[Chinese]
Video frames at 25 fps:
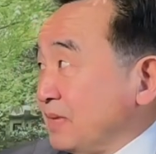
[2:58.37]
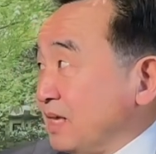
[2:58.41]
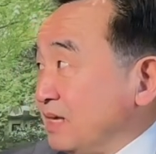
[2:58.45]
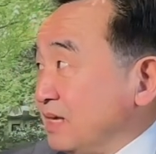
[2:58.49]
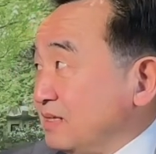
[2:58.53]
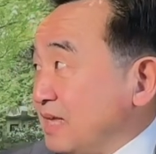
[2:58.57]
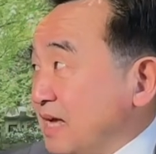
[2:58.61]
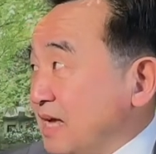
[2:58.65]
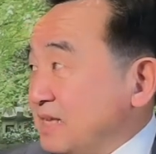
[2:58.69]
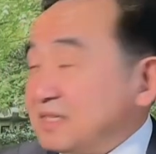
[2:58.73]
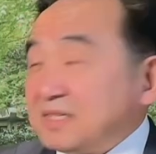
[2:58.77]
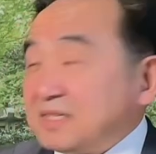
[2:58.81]

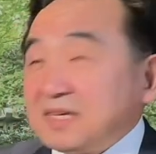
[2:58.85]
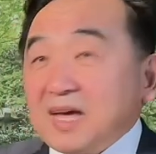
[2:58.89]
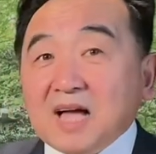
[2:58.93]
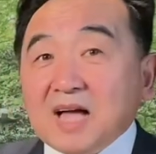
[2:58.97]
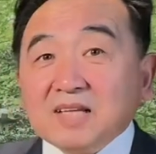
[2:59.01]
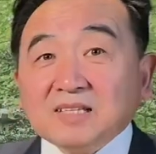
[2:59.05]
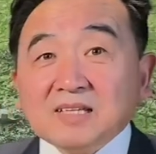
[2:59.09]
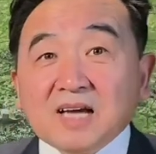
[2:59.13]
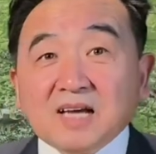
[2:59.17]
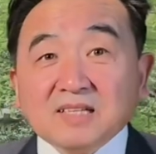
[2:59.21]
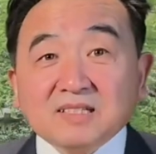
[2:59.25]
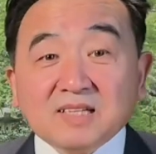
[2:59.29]
但
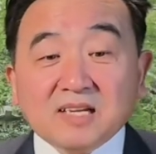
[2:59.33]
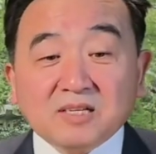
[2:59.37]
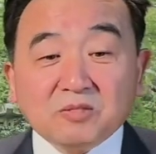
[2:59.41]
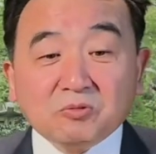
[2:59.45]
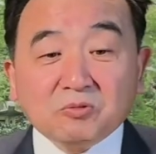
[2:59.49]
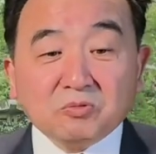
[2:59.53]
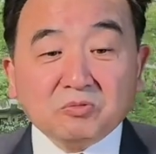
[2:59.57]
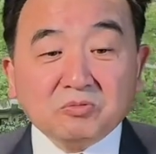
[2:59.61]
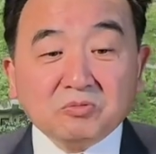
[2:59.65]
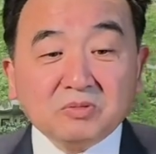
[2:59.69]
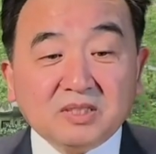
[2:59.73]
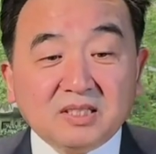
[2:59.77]
恰恰在
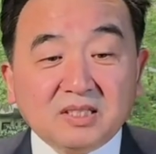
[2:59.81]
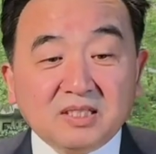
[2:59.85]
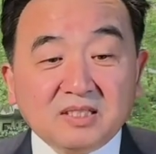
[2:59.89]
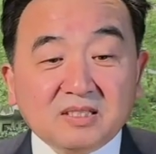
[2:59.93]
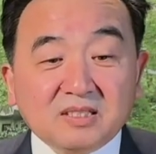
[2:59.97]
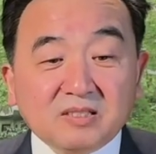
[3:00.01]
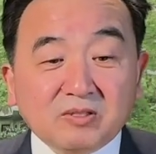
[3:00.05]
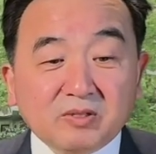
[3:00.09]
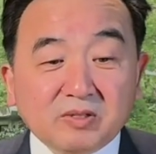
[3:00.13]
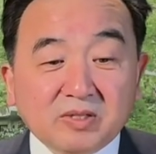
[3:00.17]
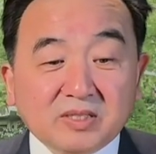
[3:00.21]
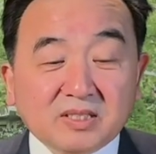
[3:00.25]
朱镕基
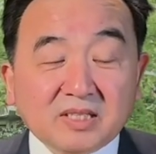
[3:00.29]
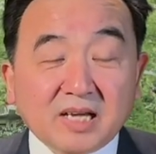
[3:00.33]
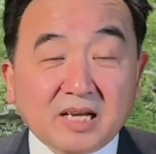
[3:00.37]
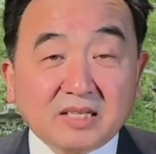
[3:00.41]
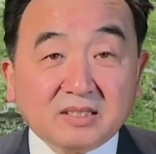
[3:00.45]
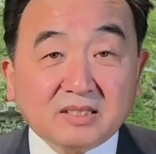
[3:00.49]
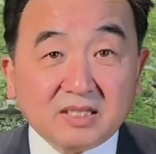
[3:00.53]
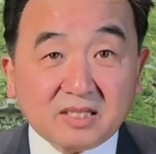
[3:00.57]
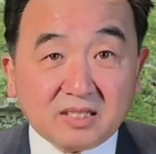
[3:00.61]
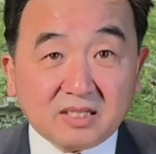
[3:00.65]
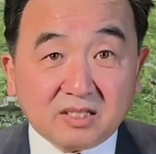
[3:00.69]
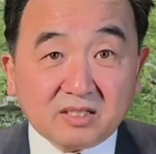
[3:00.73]
却在
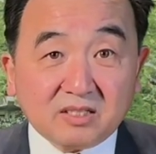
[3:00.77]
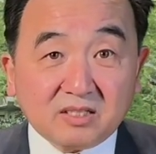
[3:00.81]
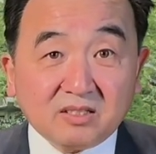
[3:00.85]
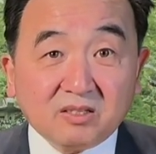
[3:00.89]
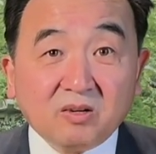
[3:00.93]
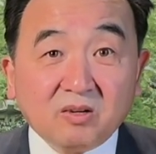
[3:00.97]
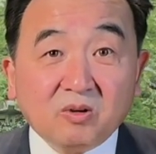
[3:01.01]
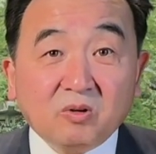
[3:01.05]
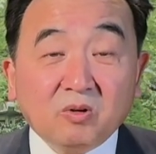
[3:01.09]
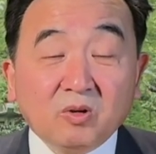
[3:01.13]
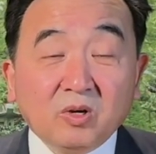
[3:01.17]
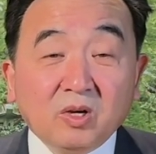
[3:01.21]
这个时
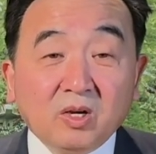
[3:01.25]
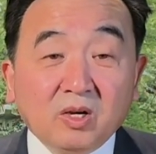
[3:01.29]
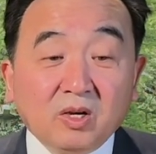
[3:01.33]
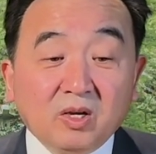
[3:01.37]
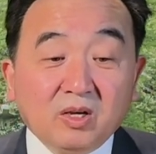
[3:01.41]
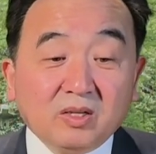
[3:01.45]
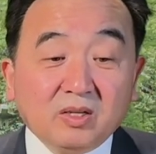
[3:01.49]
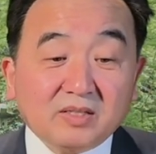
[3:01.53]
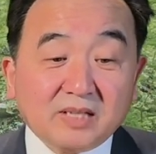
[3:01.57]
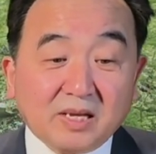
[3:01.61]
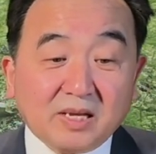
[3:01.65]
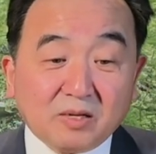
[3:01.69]
候，
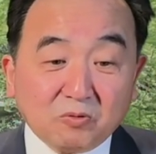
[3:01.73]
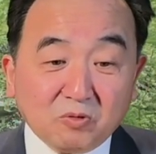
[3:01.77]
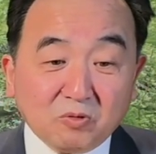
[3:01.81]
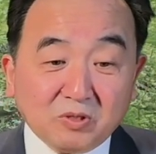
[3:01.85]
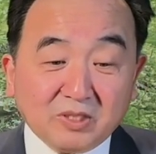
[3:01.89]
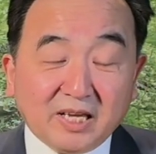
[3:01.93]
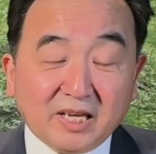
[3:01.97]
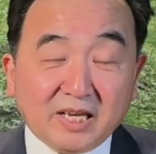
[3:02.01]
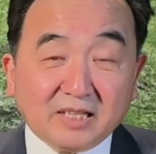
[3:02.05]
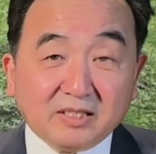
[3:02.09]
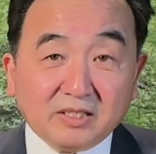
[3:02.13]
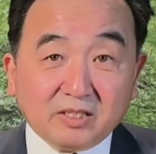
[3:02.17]
在过
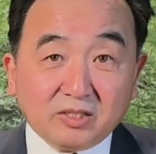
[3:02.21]
年的